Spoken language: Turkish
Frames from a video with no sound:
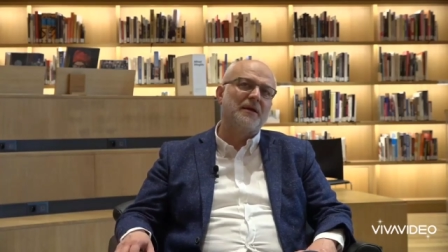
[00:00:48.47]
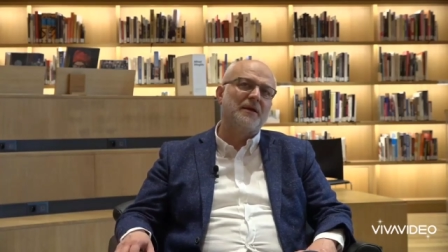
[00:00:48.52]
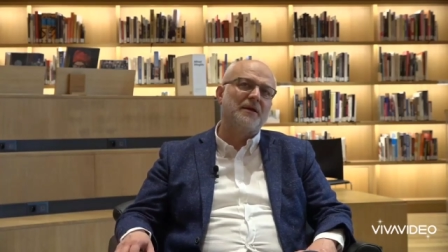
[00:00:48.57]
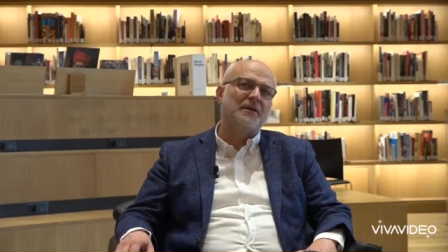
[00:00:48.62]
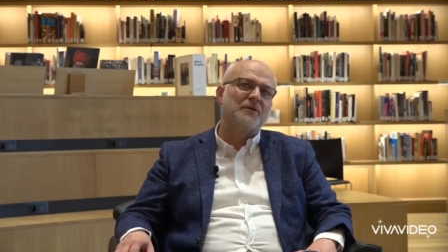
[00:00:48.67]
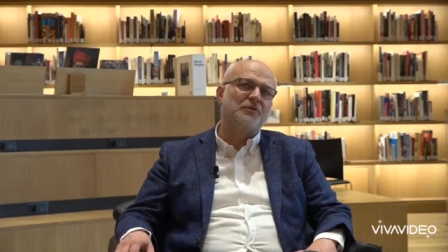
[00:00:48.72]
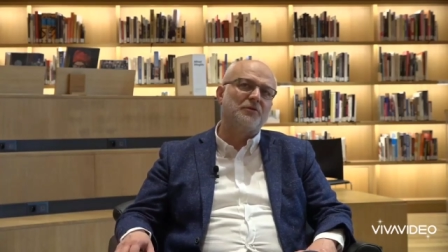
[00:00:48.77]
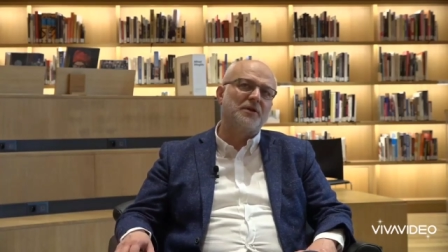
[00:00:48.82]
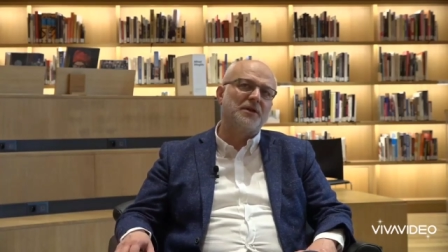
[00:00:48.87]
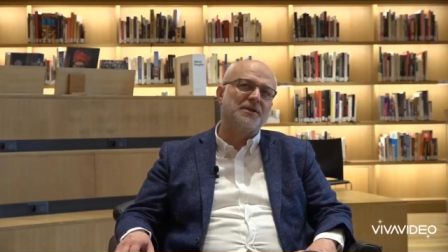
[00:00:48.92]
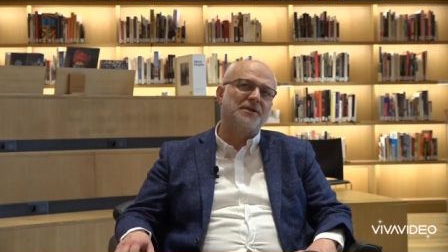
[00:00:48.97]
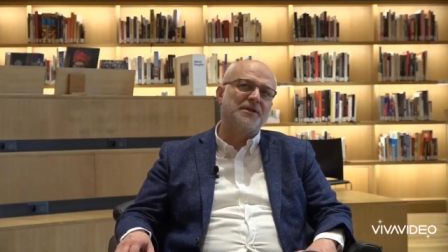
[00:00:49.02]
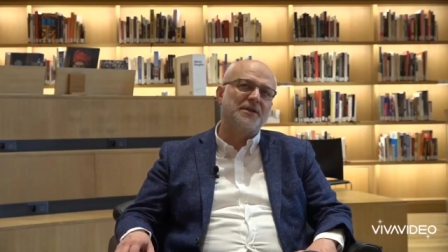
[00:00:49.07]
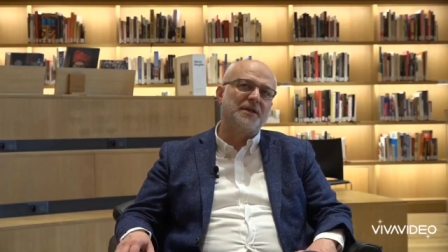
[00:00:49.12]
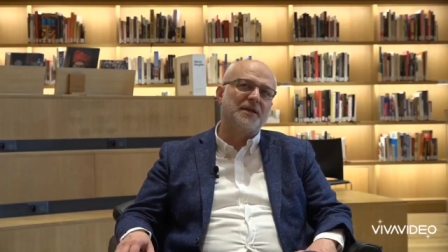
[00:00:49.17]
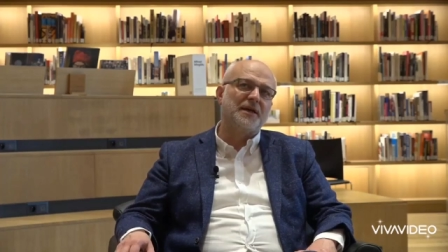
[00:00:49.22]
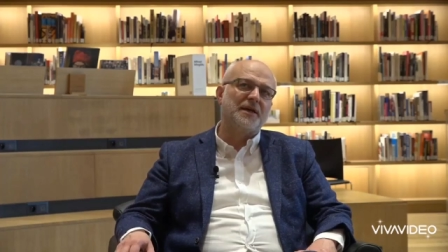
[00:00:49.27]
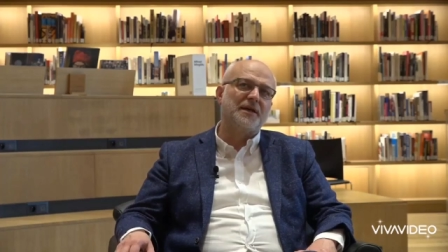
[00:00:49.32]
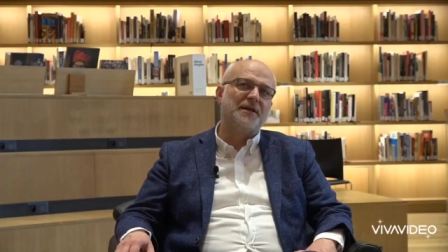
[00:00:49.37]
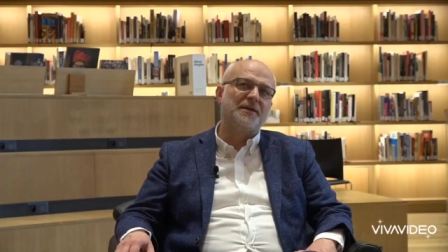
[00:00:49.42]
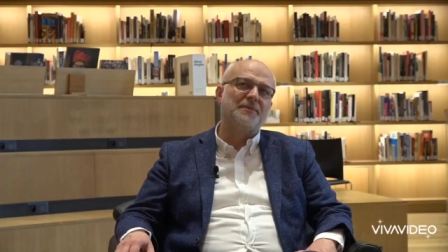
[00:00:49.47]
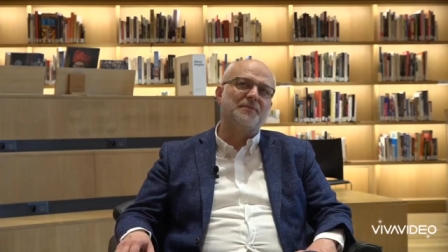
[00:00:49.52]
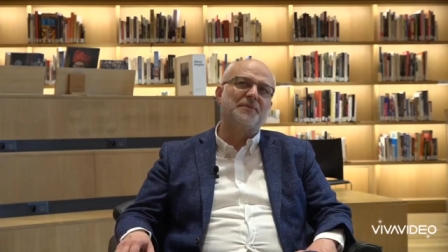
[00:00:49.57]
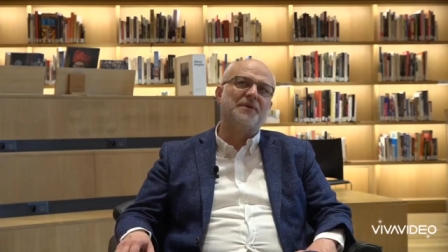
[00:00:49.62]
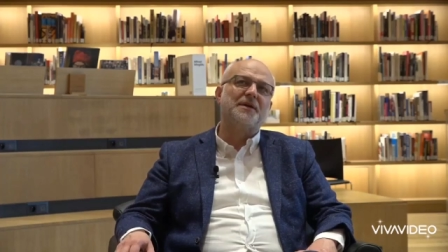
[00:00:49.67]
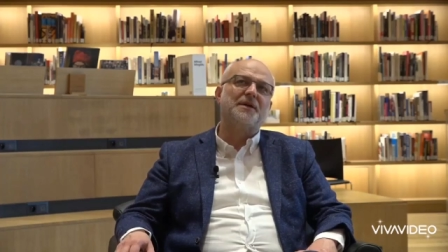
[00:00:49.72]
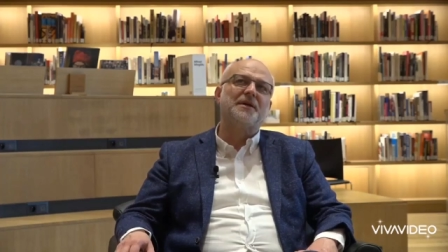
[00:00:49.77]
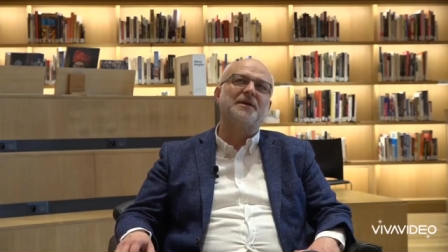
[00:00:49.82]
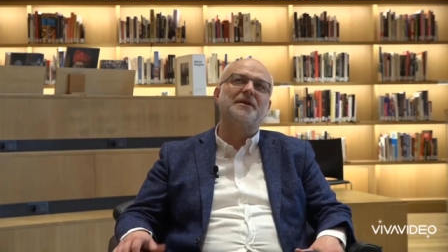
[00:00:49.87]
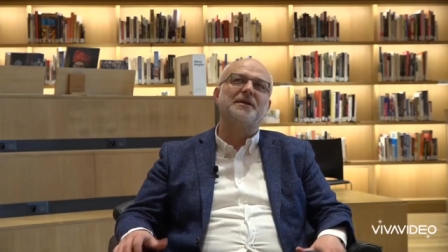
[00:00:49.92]
E, dolayısıyla
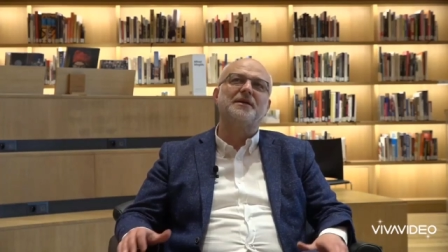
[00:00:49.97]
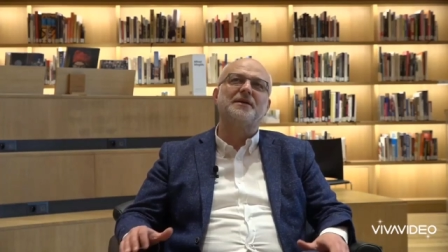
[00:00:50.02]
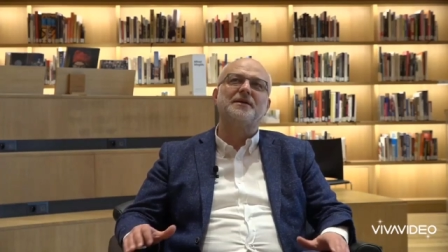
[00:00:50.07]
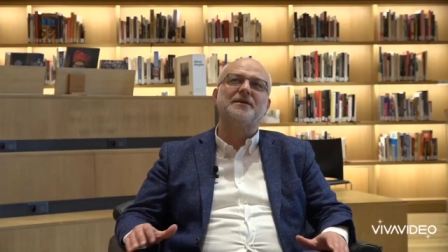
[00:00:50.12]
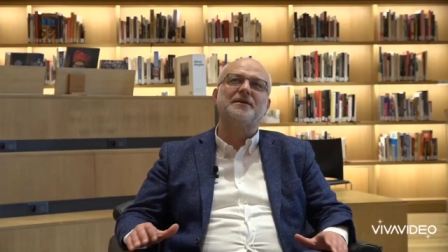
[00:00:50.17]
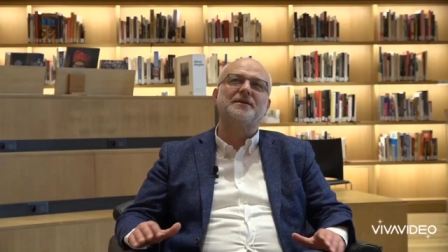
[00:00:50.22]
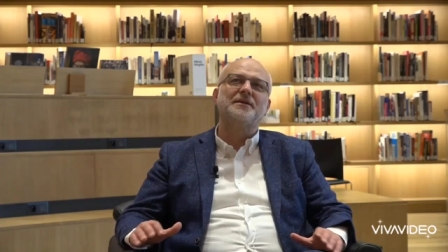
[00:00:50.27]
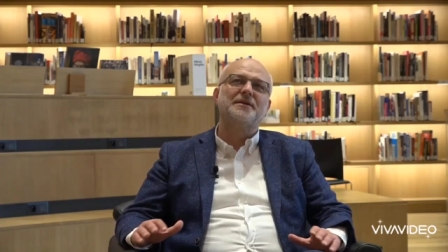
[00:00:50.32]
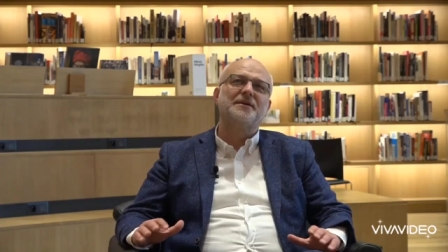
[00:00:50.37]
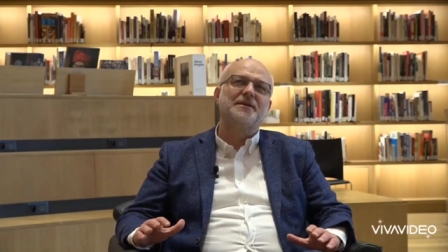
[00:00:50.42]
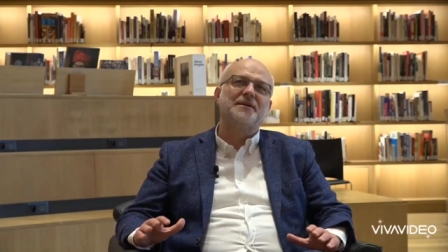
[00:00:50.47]
e,